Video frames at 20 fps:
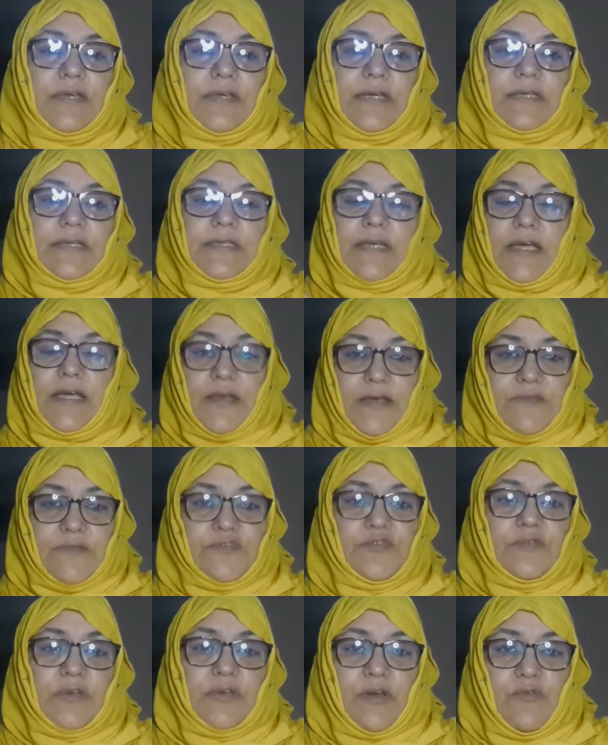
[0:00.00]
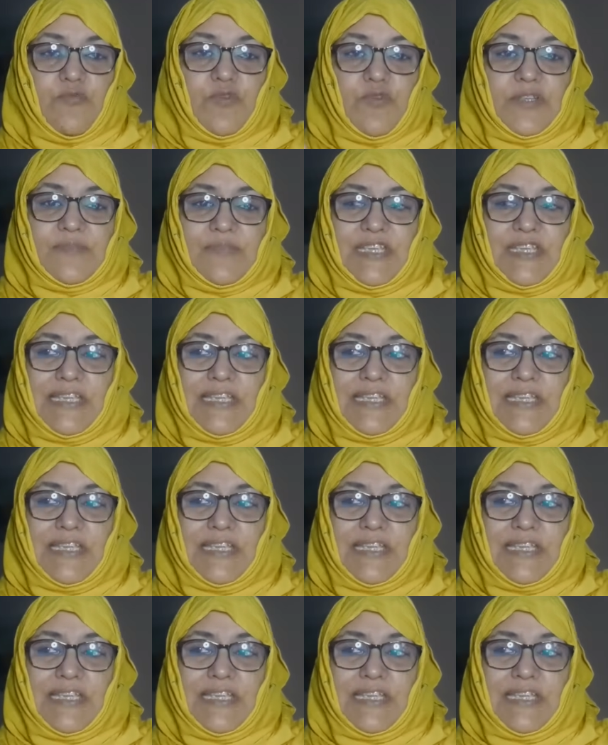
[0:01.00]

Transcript: ويدق عرفتي ويغوت